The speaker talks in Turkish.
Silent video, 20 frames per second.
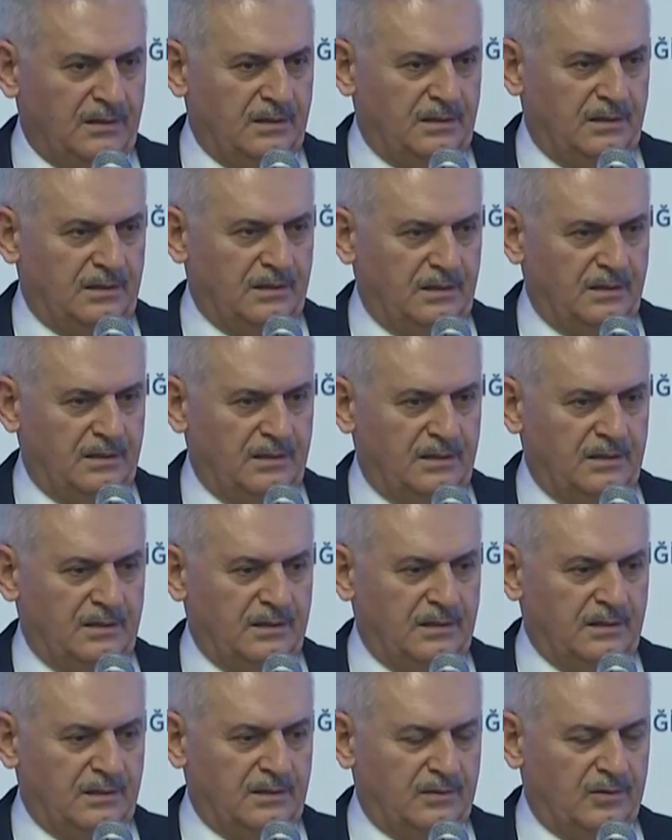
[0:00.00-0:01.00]

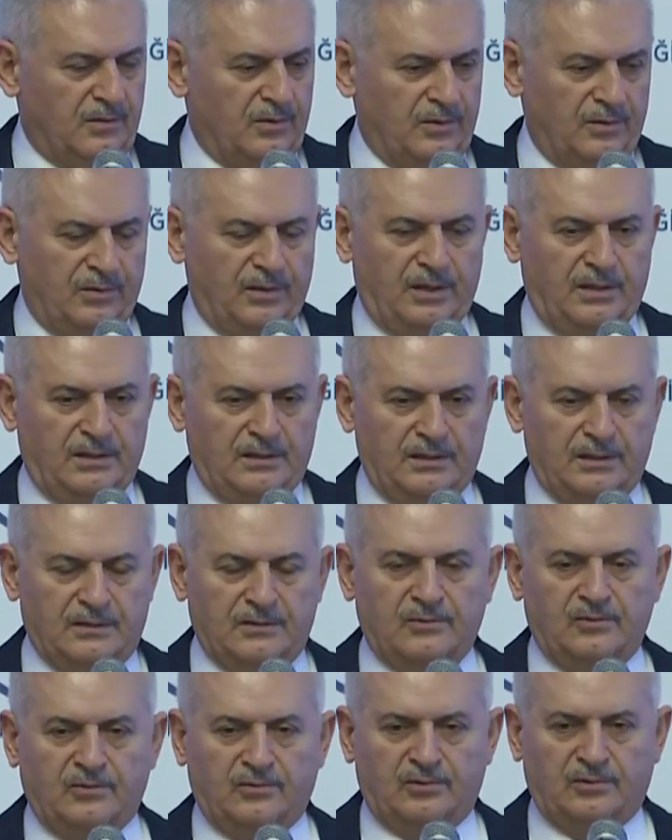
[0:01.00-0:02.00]
e, konularda,
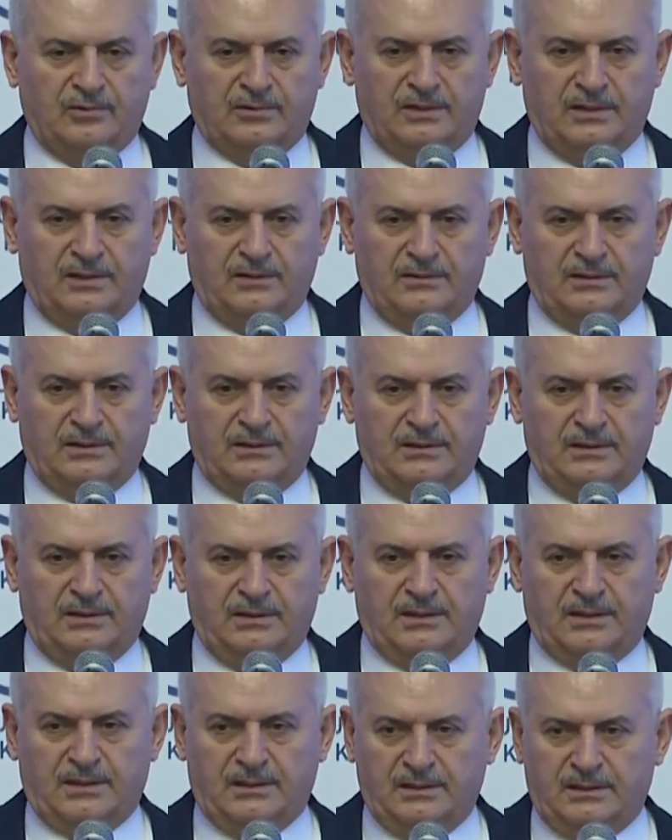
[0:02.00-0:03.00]
hukuk devleti
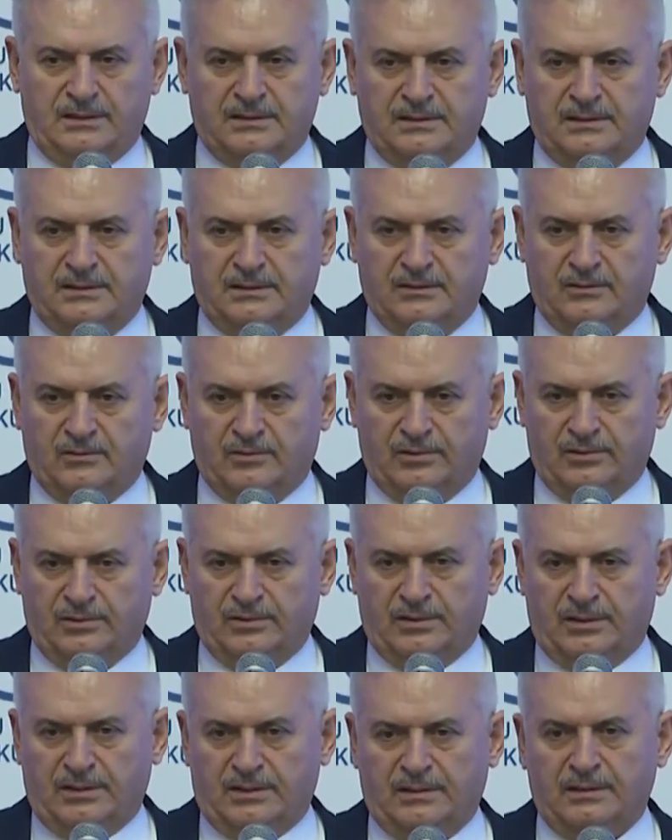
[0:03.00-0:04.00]
ilkeleri
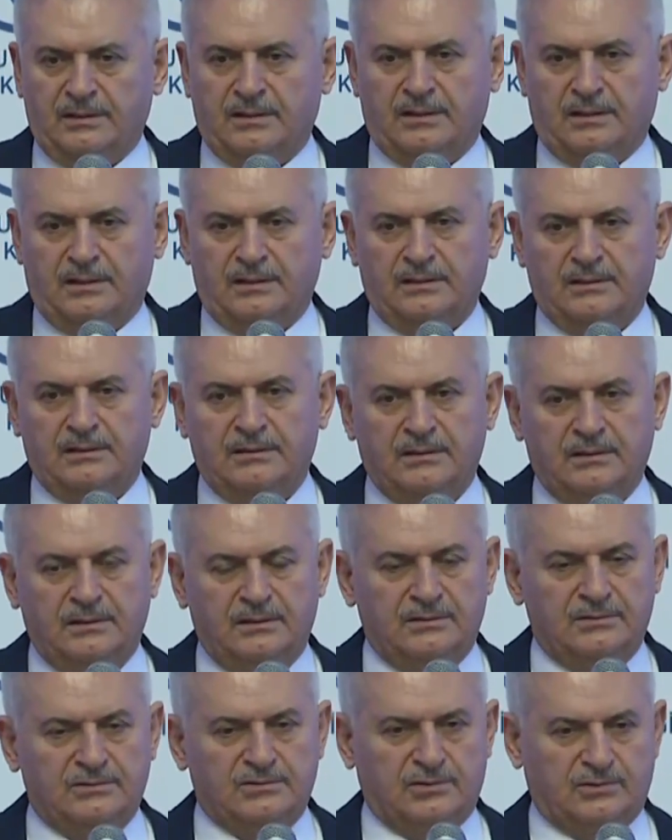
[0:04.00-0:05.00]
konularında
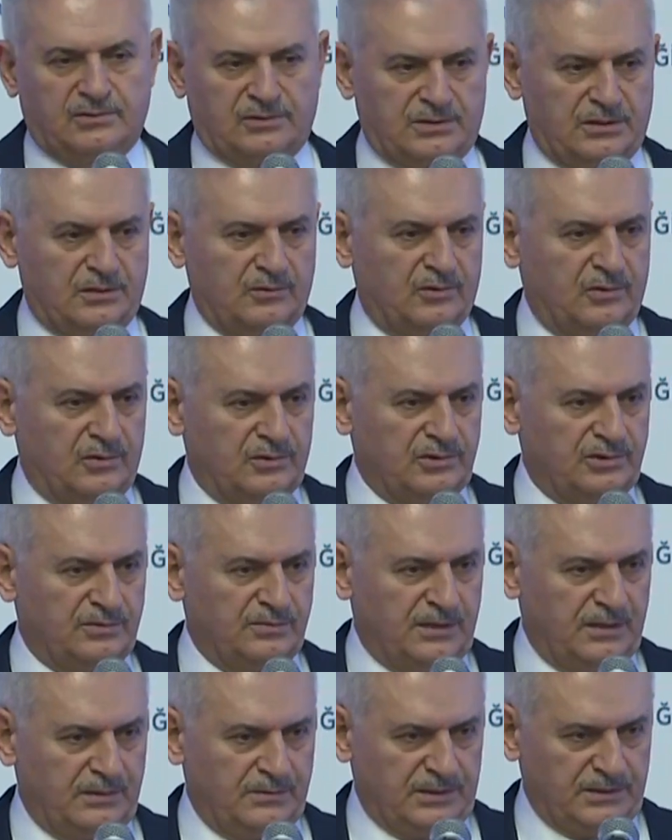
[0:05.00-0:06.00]
çokça
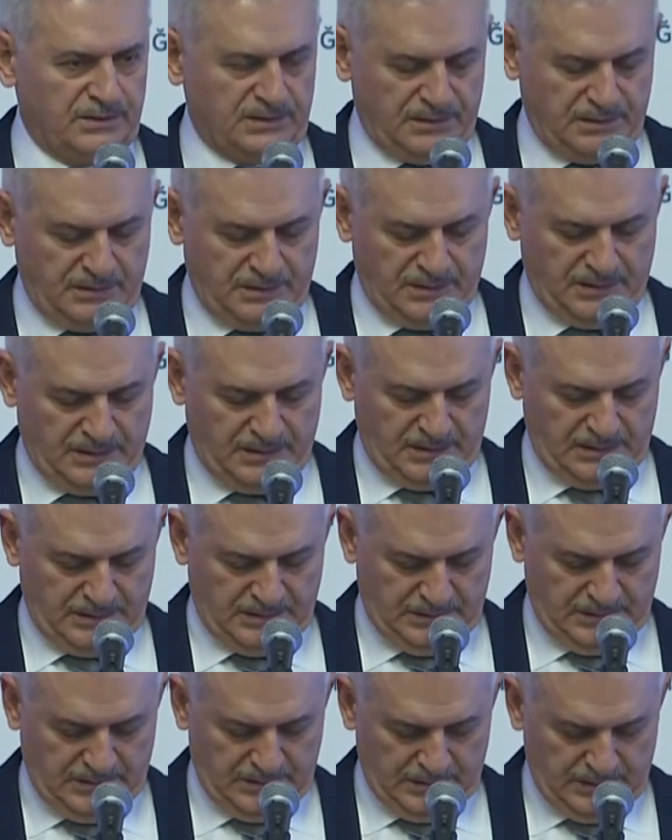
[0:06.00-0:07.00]
konuşmaya başladılar.
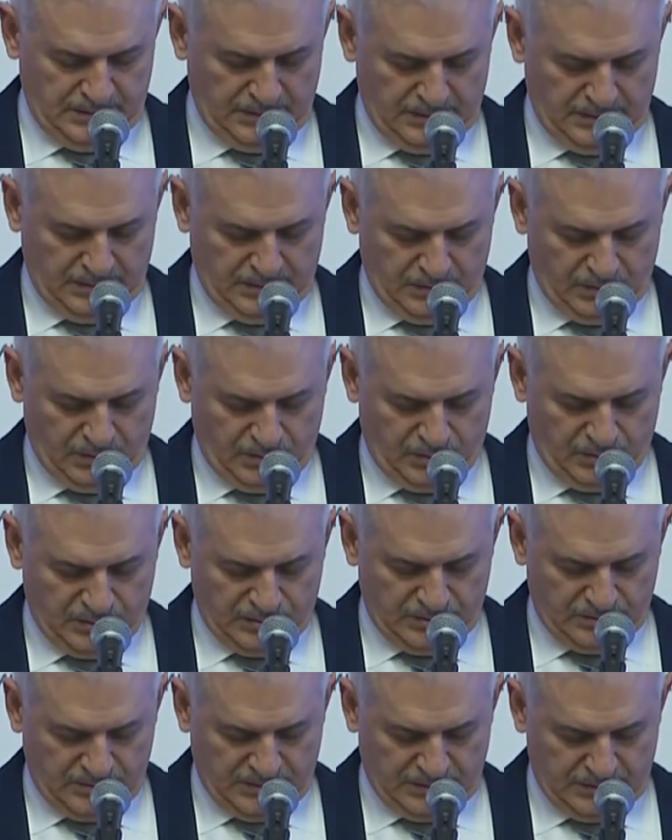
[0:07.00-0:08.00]
O
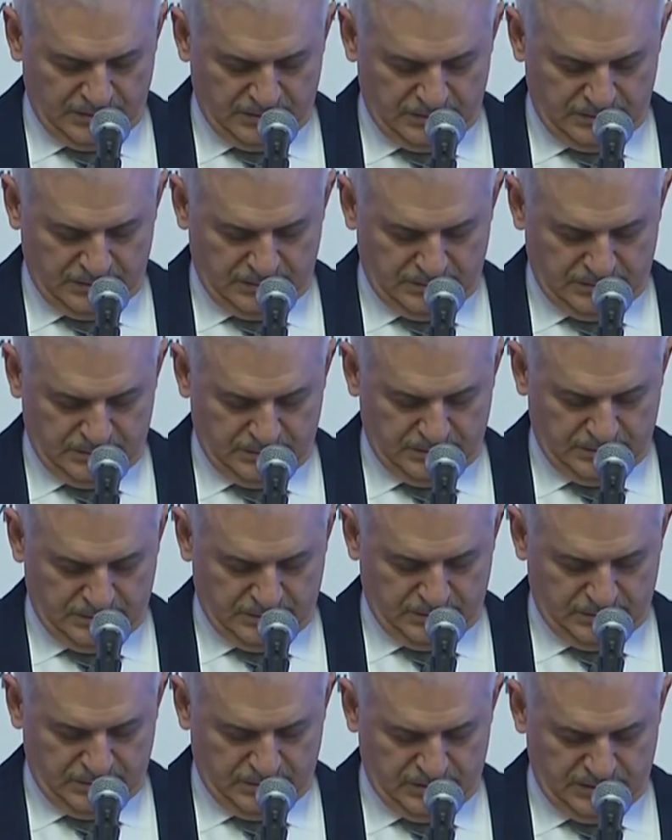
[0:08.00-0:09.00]
zaman
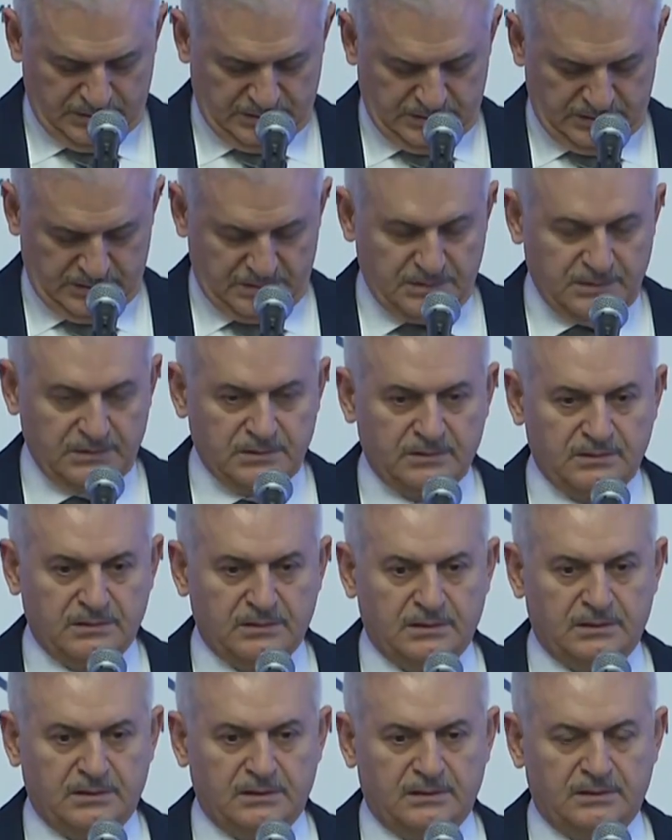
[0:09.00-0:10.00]
biz
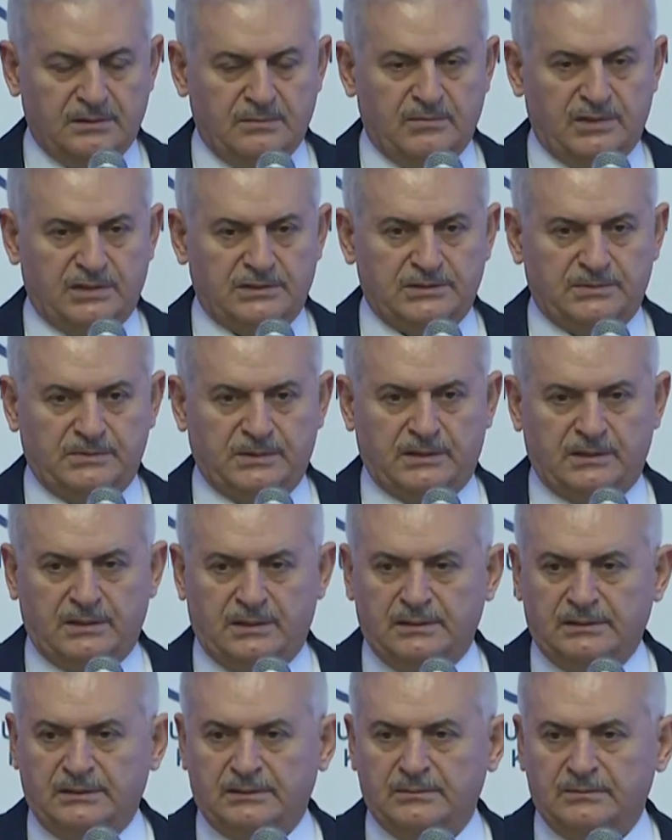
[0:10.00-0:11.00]
e,
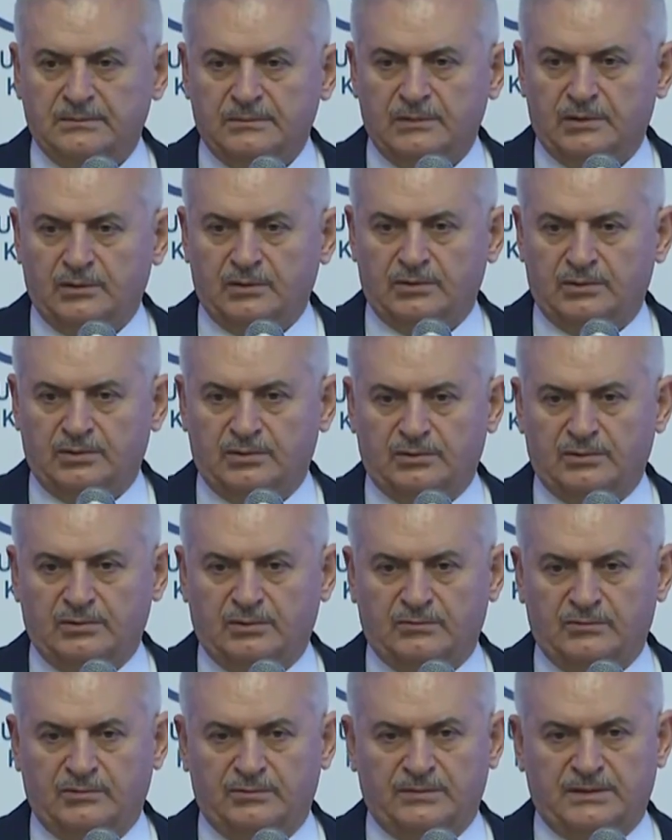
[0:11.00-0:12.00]
başbakandım,
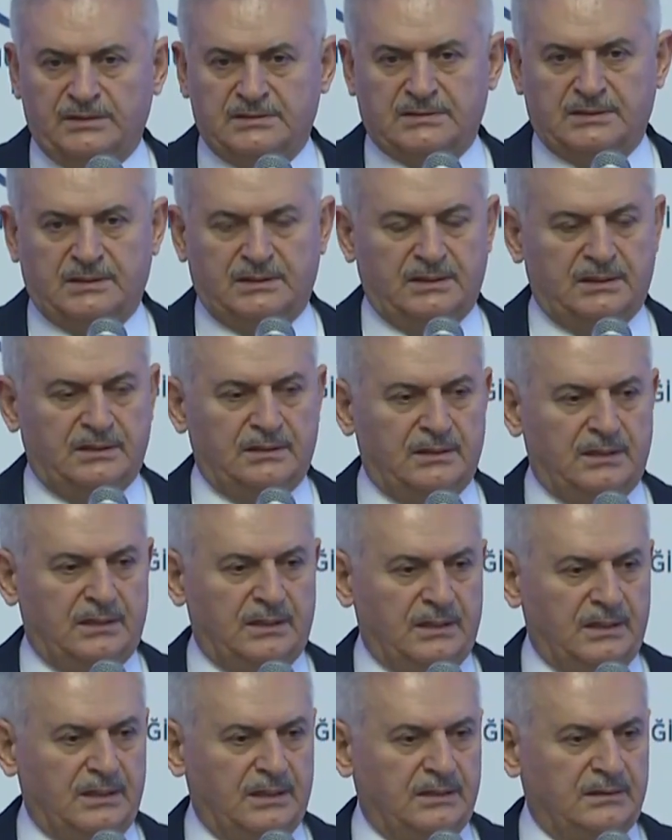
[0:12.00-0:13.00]
oturduk bu meseleyi
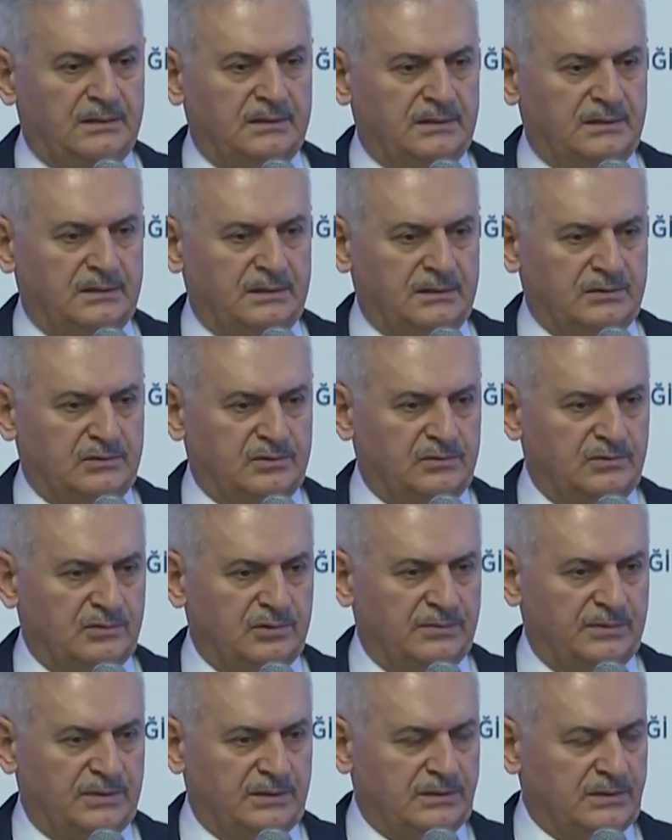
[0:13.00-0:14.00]
değerlendirdik
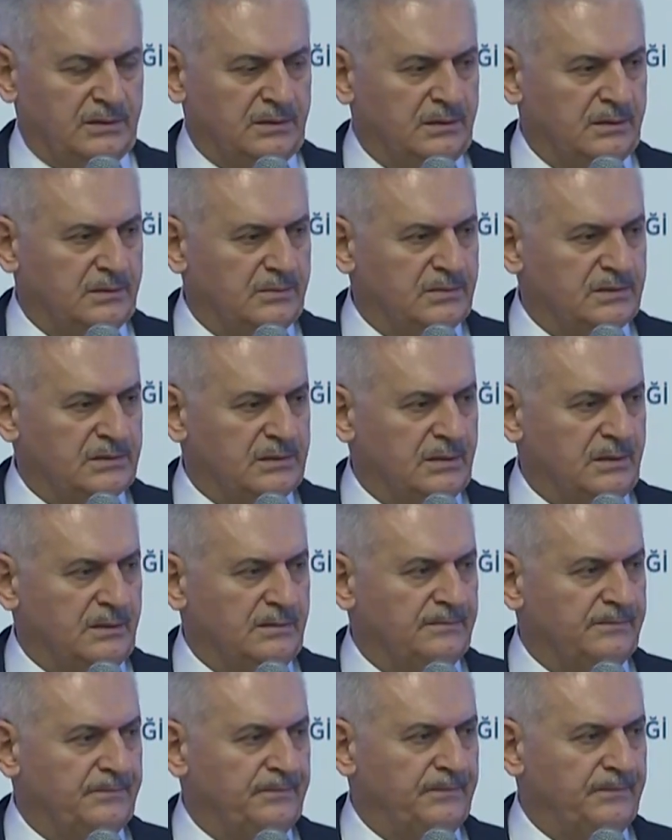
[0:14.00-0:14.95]
Cumhurbaşkanımıza.